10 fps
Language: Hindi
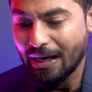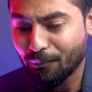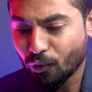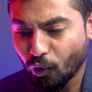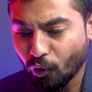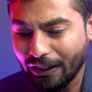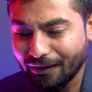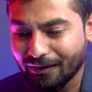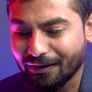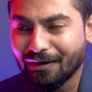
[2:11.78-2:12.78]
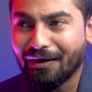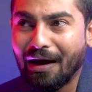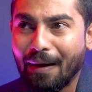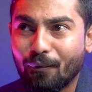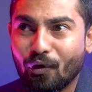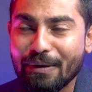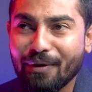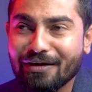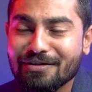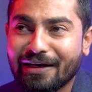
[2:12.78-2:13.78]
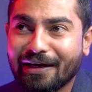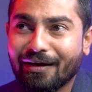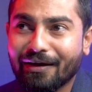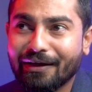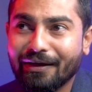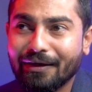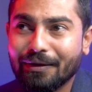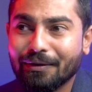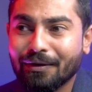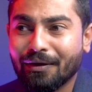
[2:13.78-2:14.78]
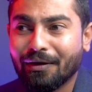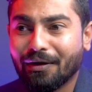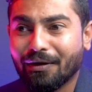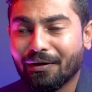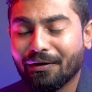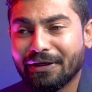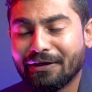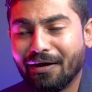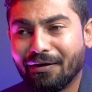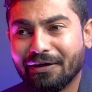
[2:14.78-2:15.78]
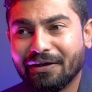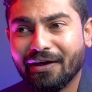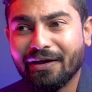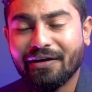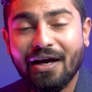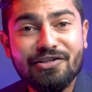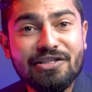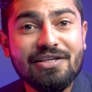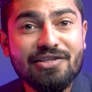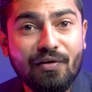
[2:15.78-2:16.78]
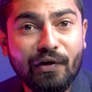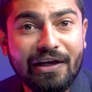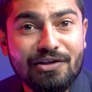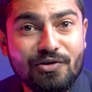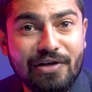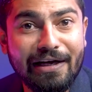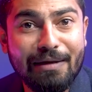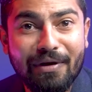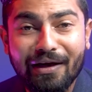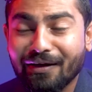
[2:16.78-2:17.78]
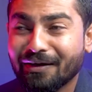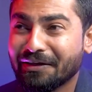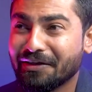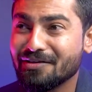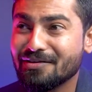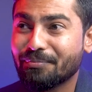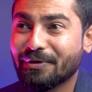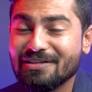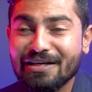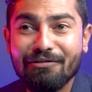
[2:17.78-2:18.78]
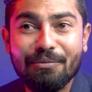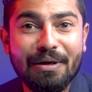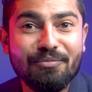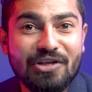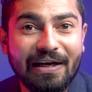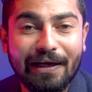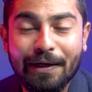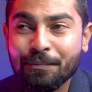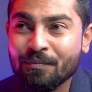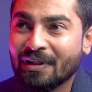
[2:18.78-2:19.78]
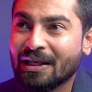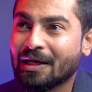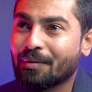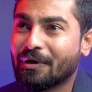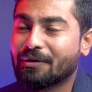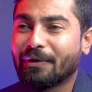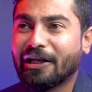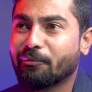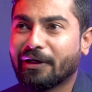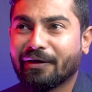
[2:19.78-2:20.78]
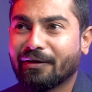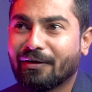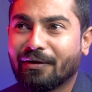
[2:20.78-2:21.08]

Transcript: अब कुकोल्ड आपको कई बार ऐसा लगेगा कि आ, यार ये क्या चीज़ें चल रही है सोसाइटी में ये सब किस लेवल पे हम चले गए बट बिलीव मी